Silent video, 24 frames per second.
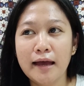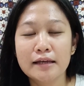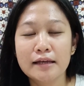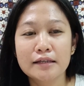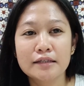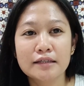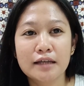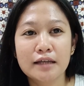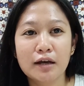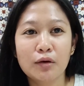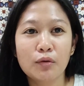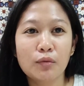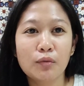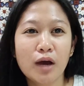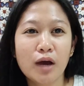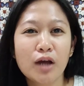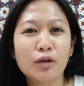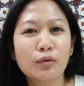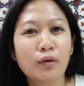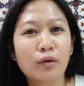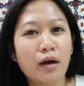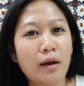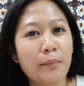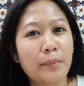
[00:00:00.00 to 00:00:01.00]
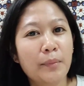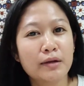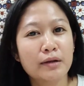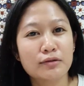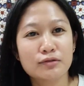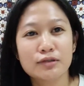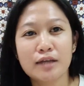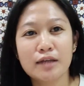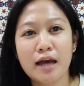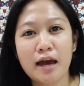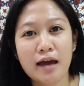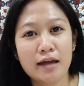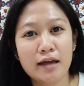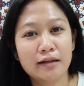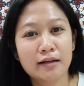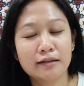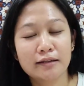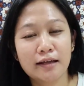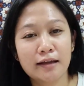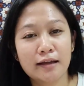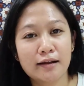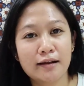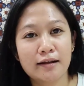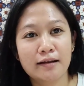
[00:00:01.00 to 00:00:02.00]
sa kung anong kaparusahan
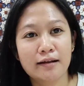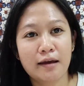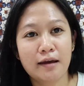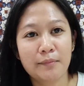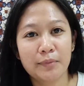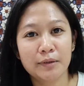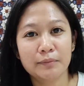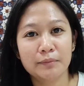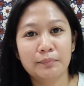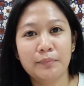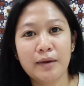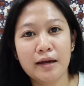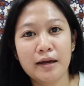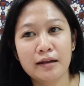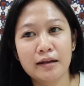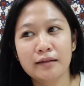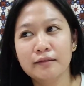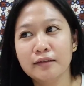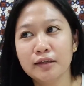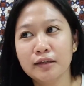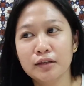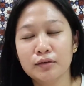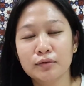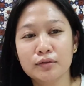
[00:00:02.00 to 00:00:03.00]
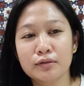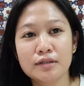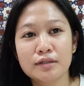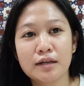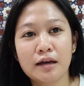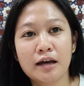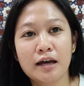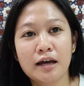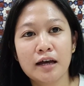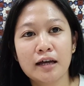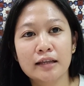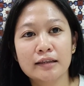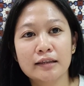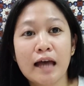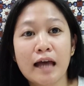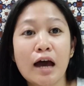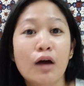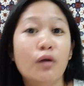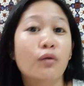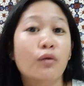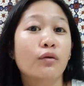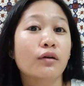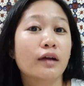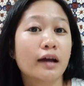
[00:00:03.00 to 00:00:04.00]
ang nararapat para dito sa
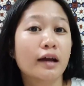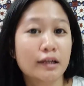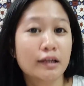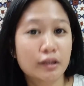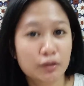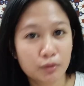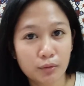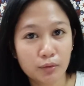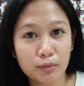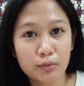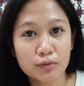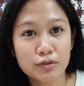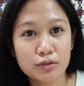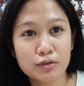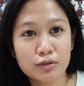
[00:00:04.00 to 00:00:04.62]
taong ganito.